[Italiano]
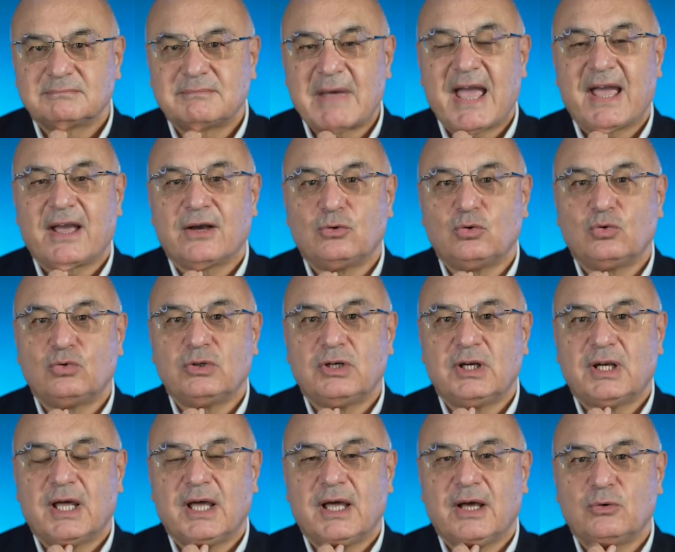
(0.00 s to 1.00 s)
Beh,
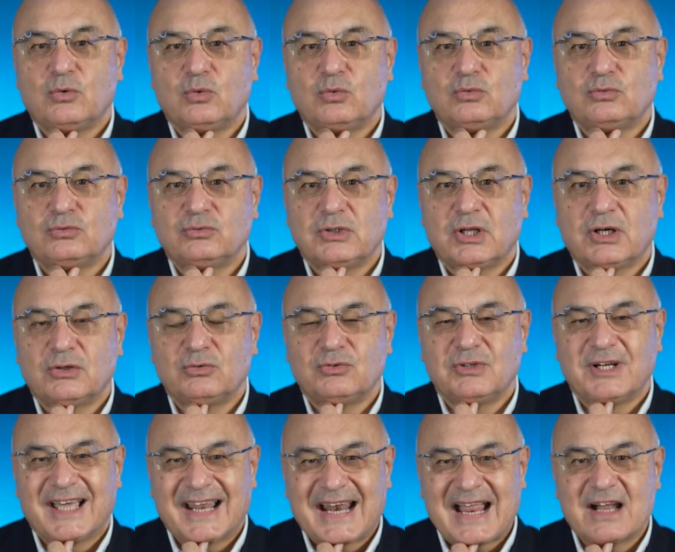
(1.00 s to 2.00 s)
un, un,
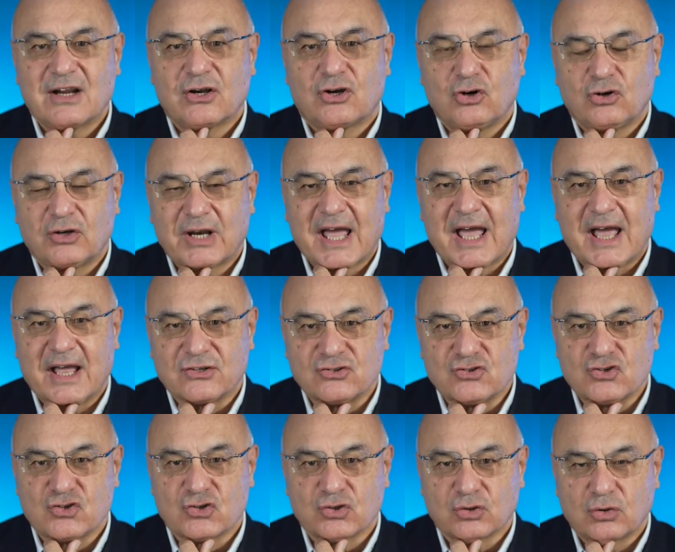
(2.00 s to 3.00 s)
un, gran
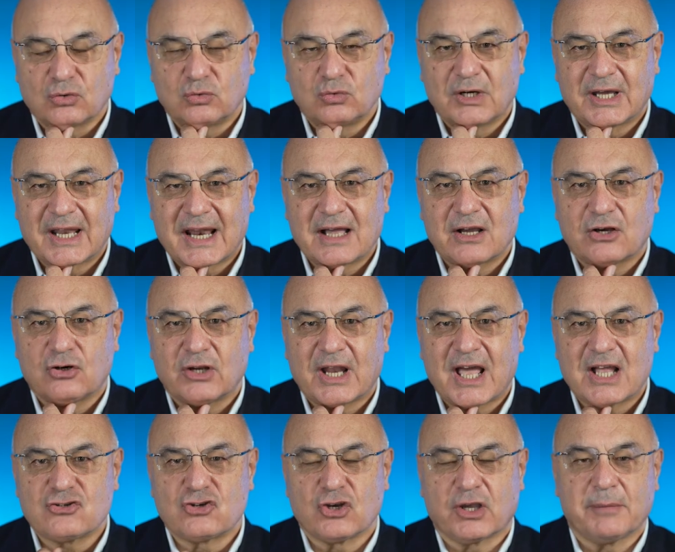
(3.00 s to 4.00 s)
coraggio, un gran
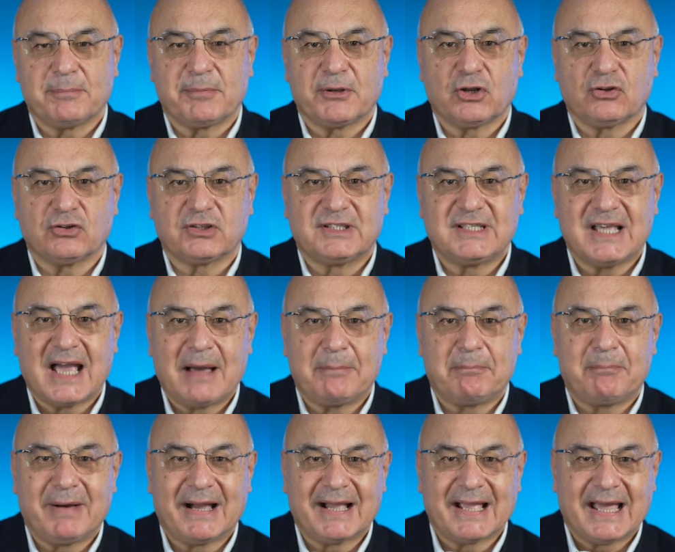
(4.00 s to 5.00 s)
coraggio che però ti ha
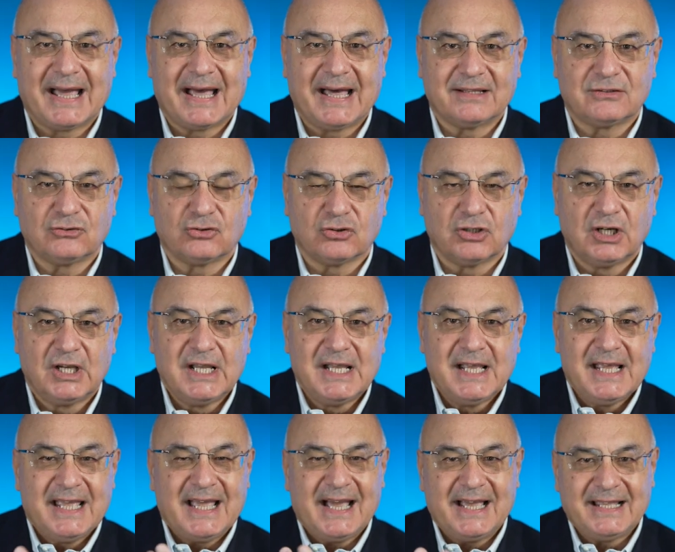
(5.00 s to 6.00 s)
pagato
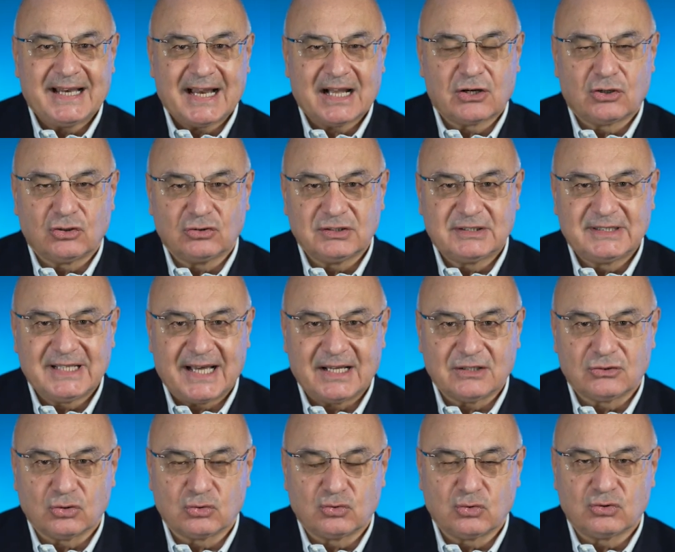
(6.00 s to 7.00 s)
e hai
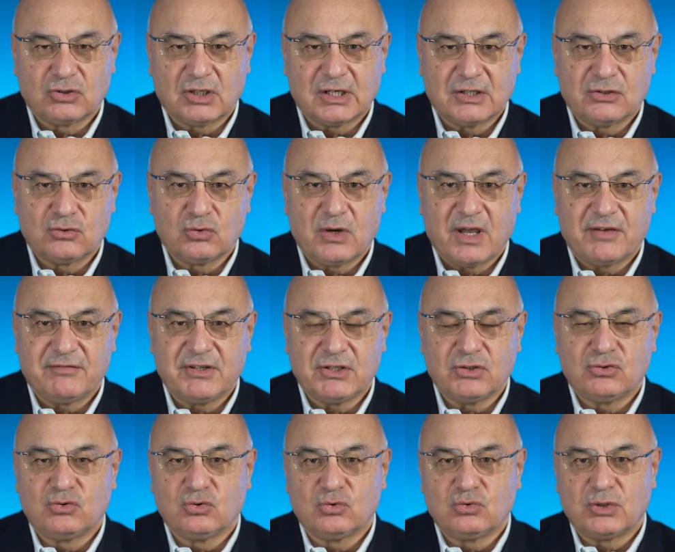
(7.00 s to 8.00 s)
raccontato tutte le tue
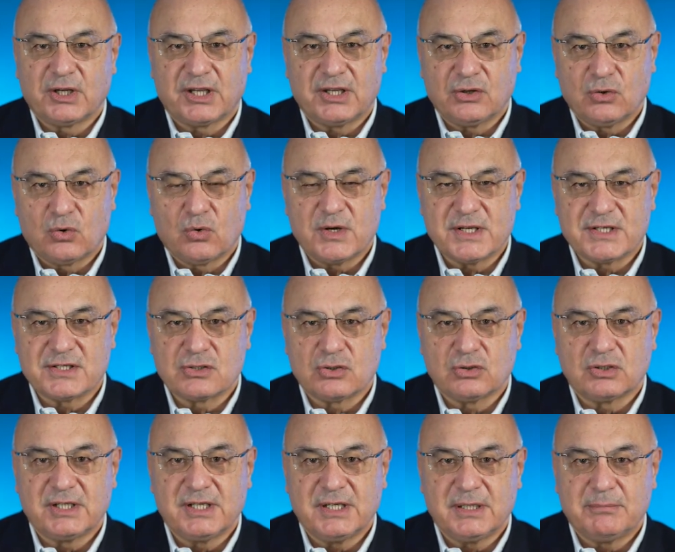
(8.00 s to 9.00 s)
avventure in
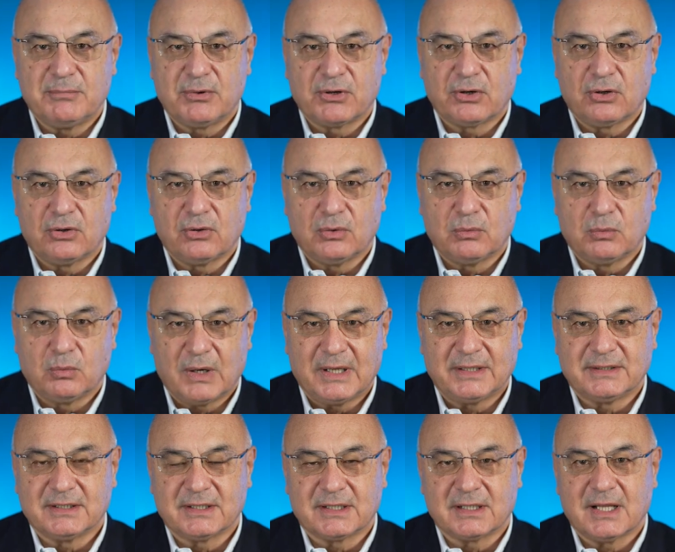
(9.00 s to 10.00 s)
questo libro,
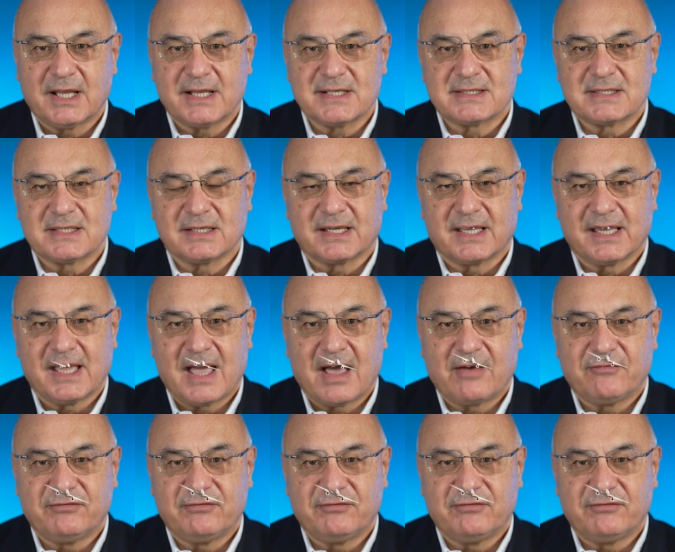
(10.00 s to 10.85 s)
Wanderlust, che ha